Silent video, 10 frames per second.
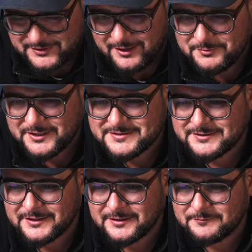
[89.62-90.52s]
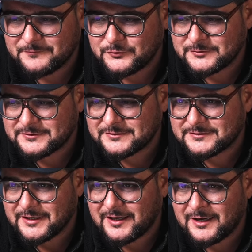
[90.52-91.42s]
wir haben jetzt, ähm, und
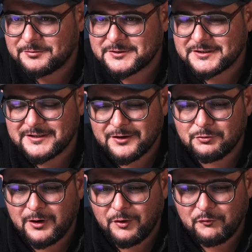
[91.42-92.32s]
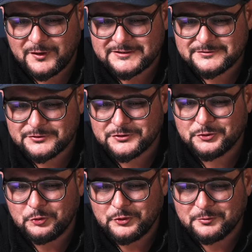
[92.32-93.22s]
da habe ich gedacht, wow, was für eine
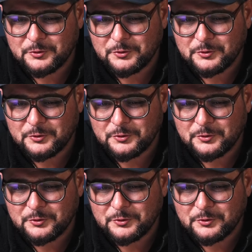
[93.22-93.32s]
coole